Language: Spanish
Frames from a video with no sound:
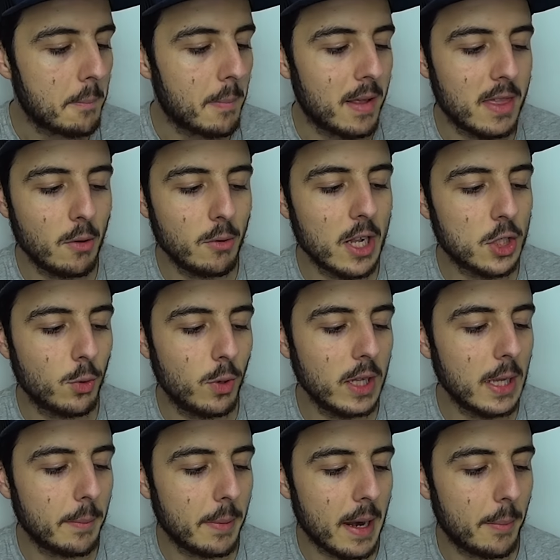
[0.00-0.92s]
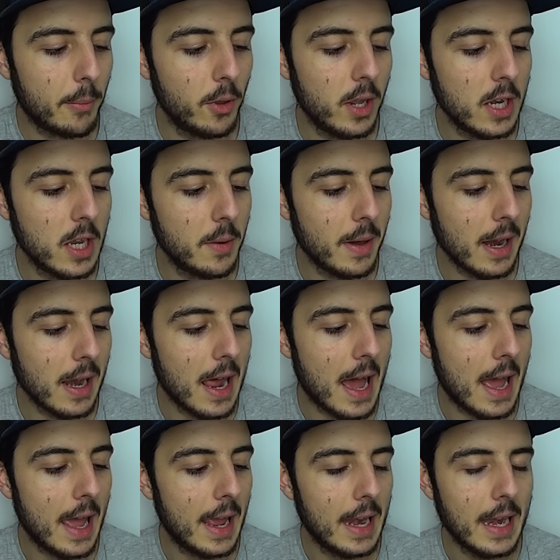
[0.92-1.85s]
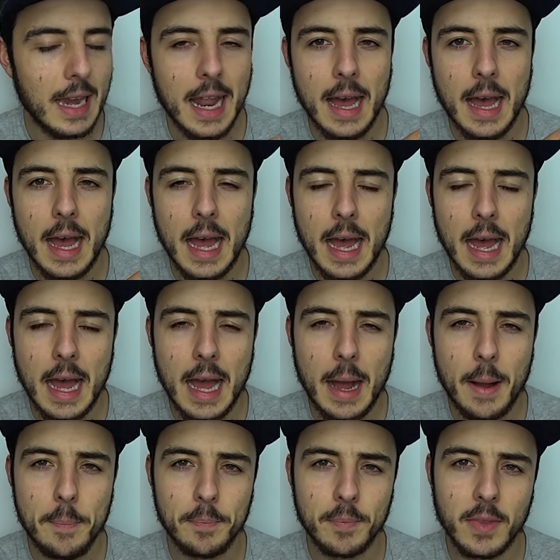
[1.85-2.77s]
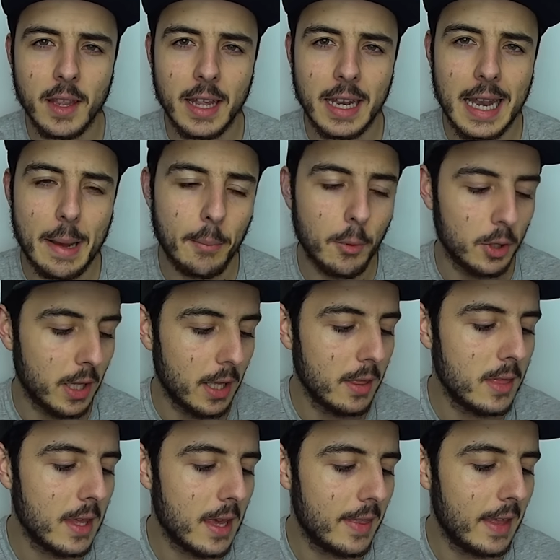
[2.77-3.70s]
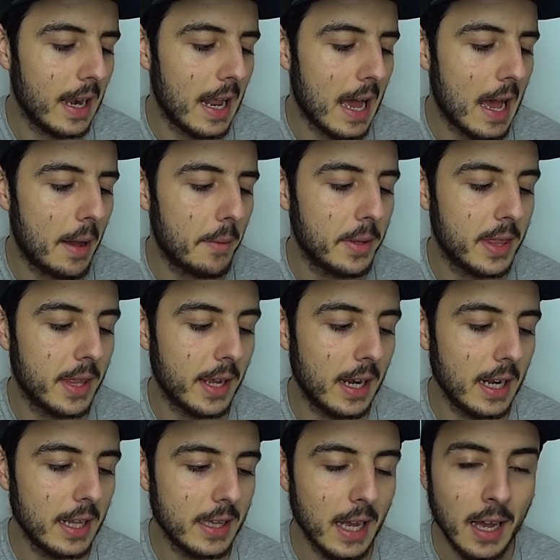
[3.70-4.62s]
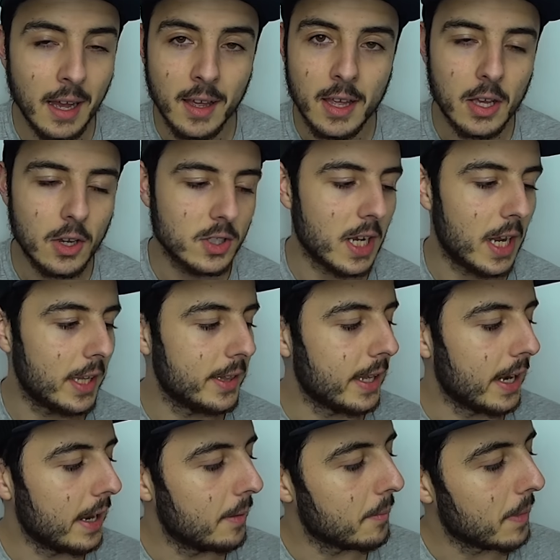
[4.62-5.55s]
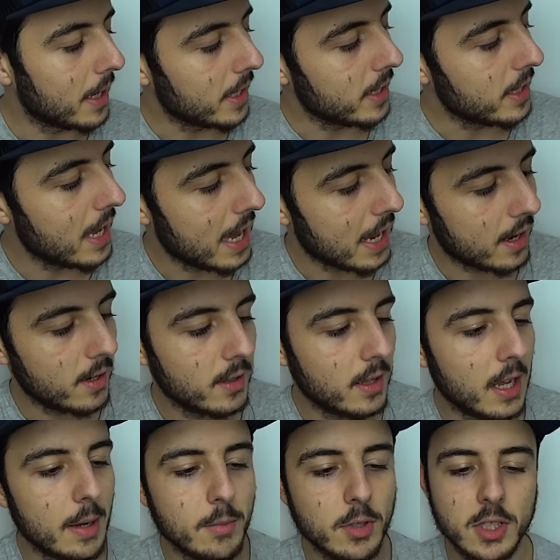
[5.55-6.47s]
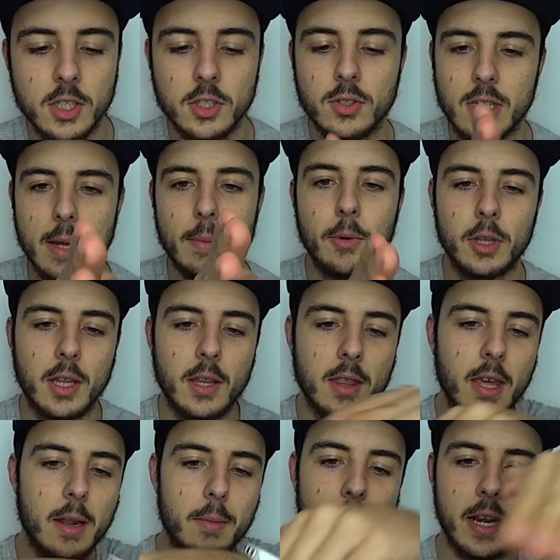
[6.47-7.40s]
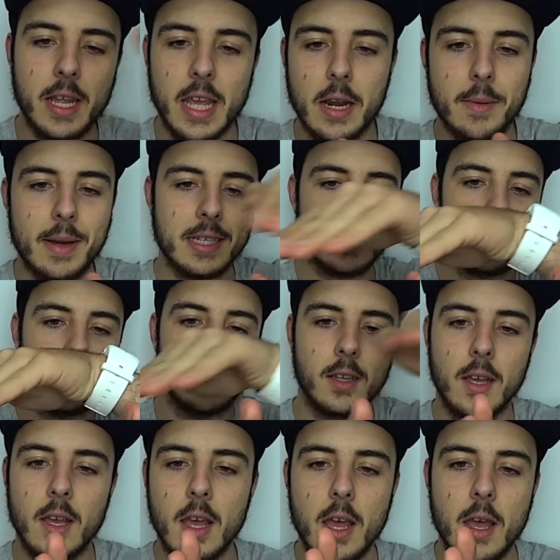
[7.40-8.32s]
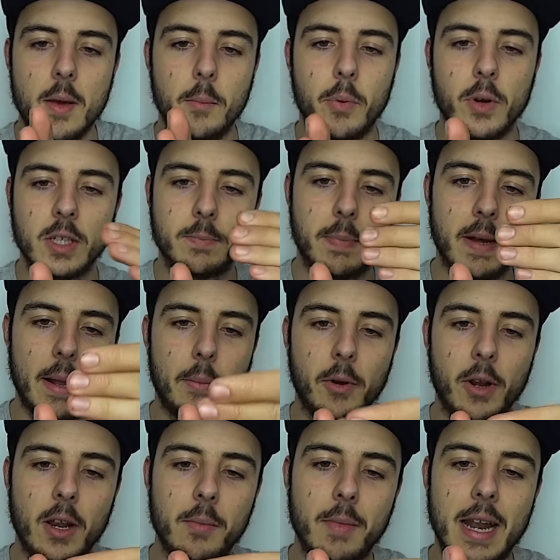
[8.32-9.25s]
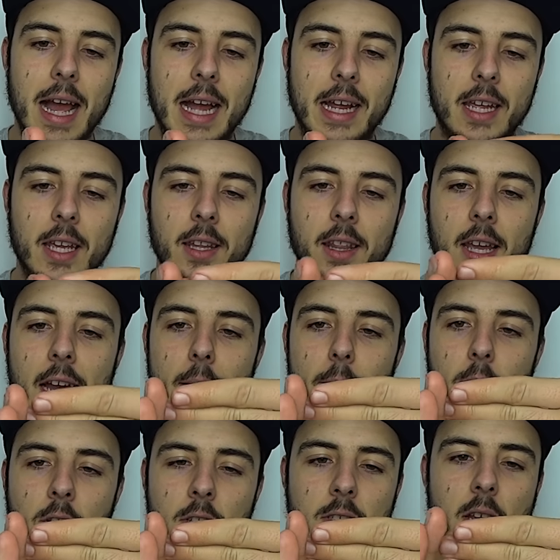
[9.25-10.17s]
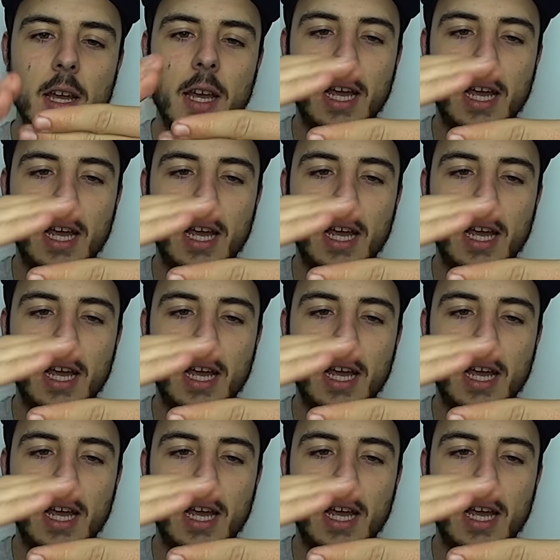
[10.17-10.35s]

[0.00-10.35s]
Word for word: me hacía una chuleta para poder llevarla en la, en la potencia de la bicicleta, o sea, entre el manillar, digamos que esto es la potencia y el manillar va así pues para ponérmela aquí, digamos,